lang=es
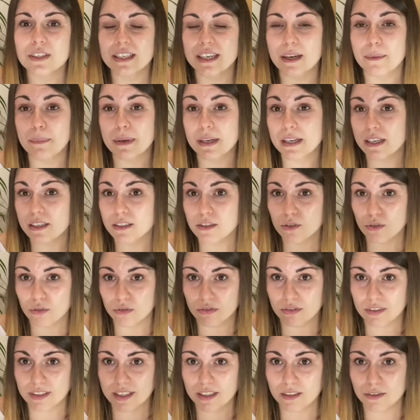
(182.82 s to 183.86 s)
Ya me iréis
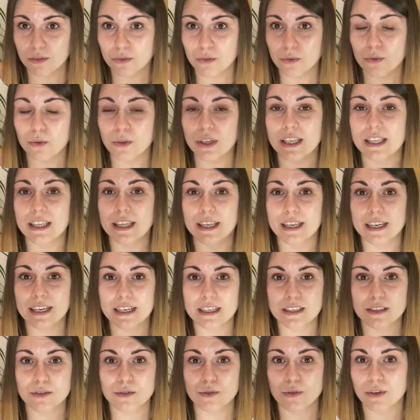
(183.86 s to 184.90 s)
contando
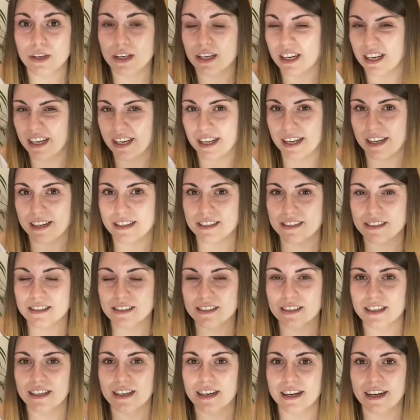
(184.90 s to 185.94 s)
ideas, lo que queráis
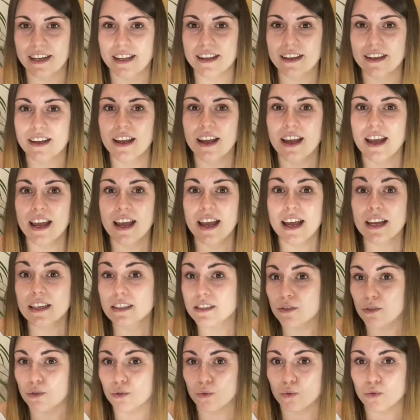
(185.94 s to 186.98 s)
que cree.
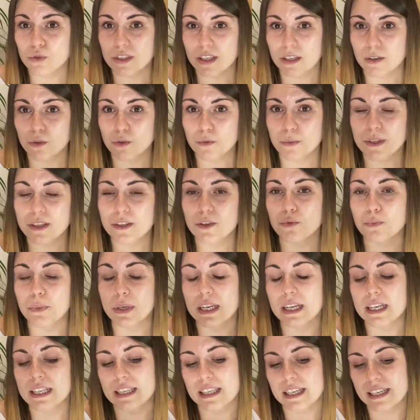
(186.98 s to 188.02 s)
Si os gustan los vídeos, me
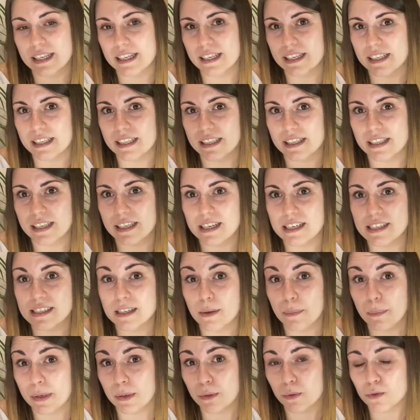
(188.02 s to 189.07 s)
encantaría que le dierais a
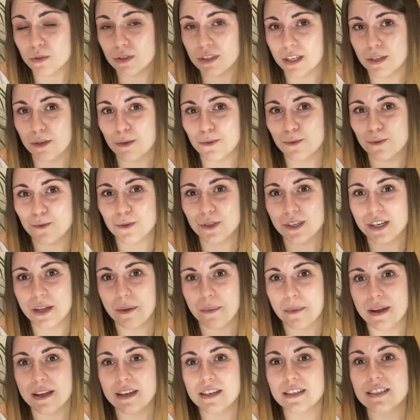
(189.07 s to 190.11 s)
me gusta y os
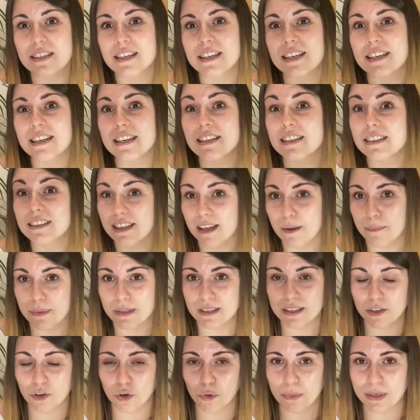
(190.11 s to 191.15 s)
suscribáis. Y también
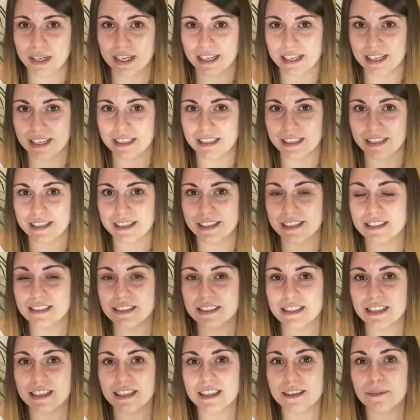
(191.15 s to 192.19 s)
tengo mi canal de
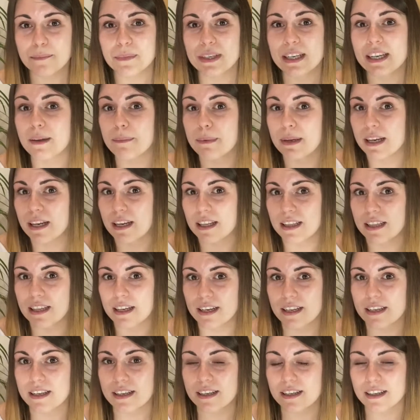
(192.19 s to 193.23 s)
Instagram, que me
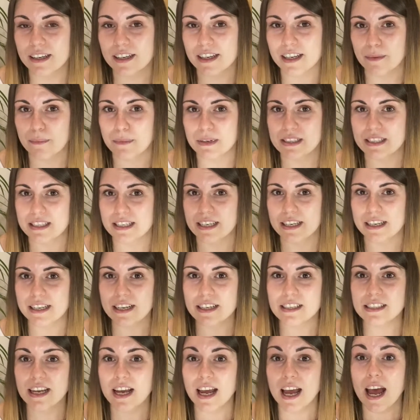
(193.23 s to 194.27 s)
encantaría que me
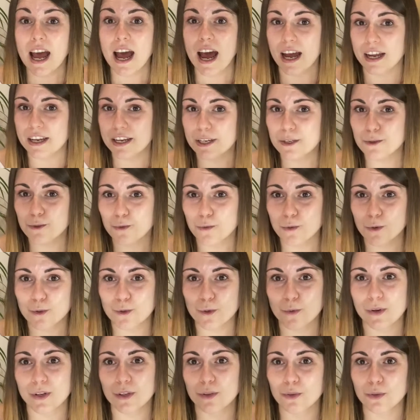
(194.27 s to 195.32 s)
siguierais. Allí subo
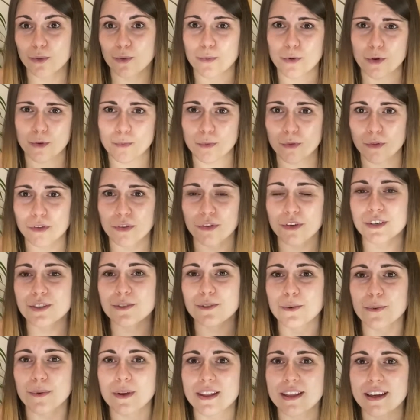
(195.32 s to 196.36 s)
sobre todo promociones,
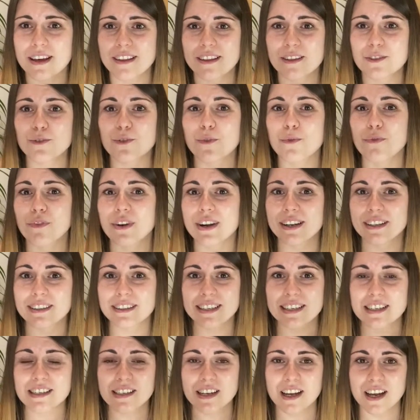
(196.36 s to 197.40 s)
novedades,
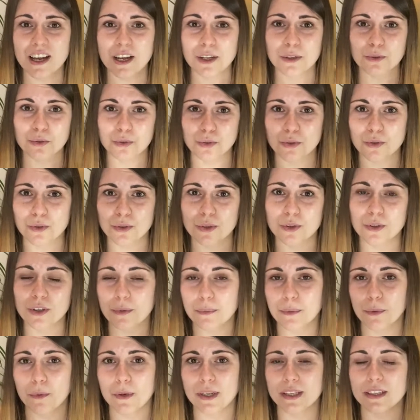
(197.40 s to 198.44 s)
ofertas, todo lo que
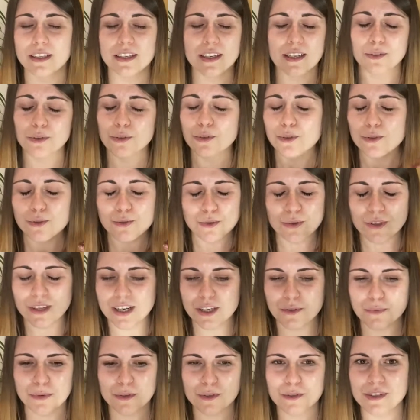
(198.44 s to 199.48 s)
me voy enterando. Yo soy de las
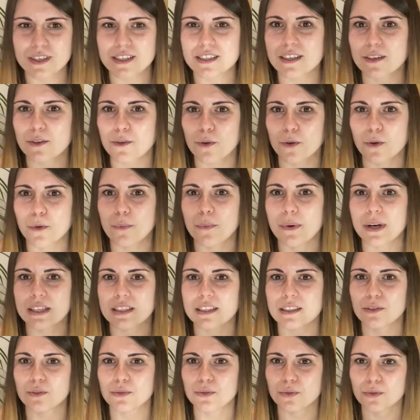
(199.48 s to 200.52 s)
personas que lo comparte
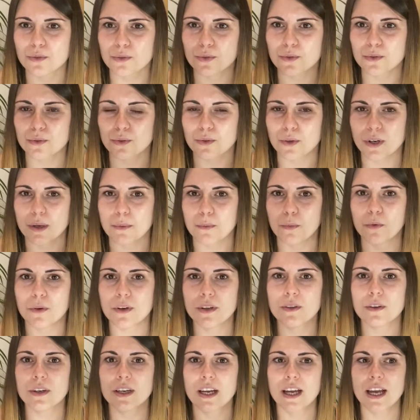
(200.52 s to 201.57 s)
todo lo que
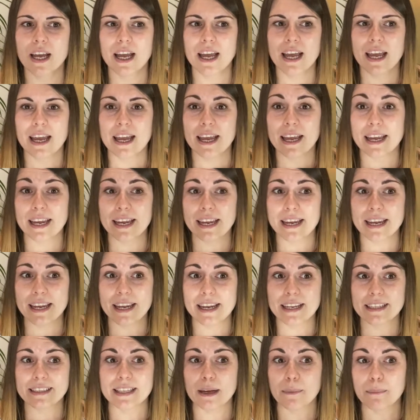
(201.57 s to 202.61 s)
puedo.
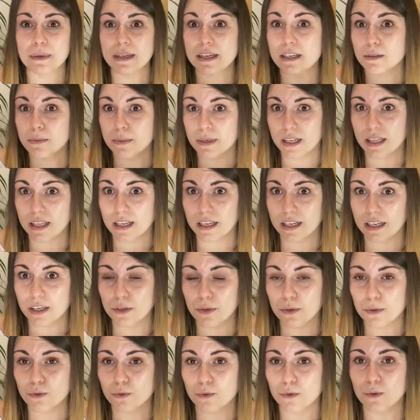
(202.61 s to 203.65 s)
Eh, también es verdad que
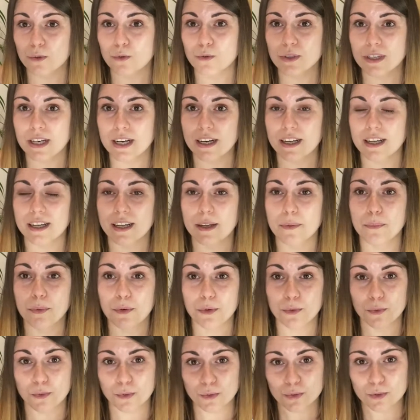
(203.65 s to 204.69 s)
yo suelo usar eh,
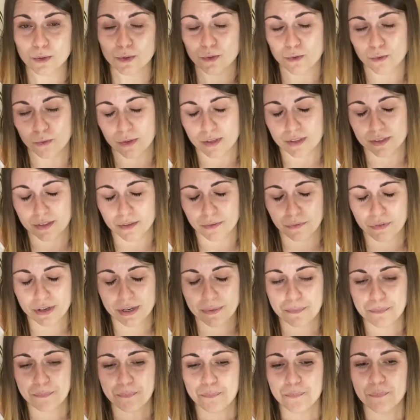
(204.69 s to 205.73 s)
productos por el triple
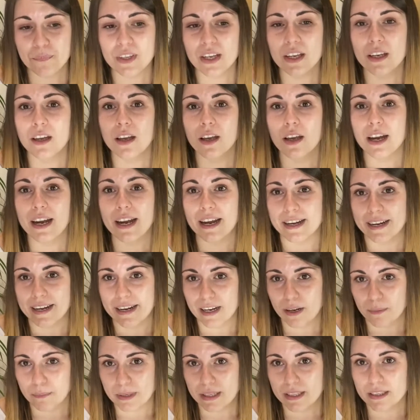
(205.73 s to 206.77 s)

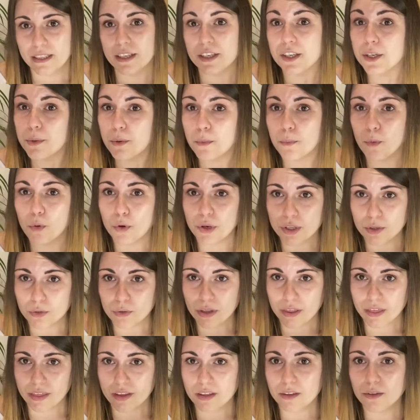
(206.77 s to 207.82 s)
Generalmente yo poquito
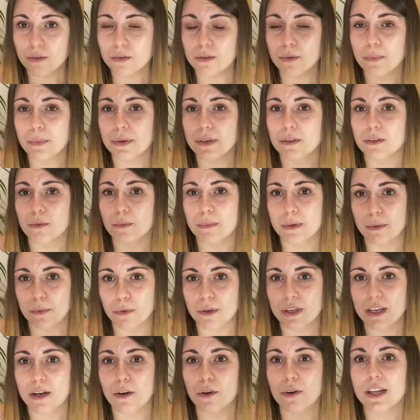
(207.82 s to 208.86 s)
haciéndolo, pero me voy
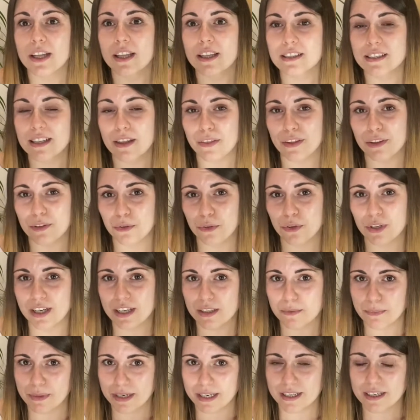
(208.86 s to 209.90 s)
ahora deshaciendo de las
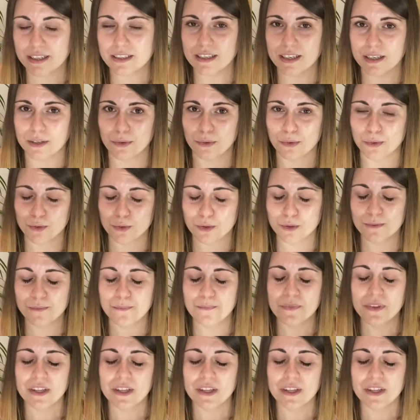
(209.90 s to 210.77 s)
marcas que no lo son.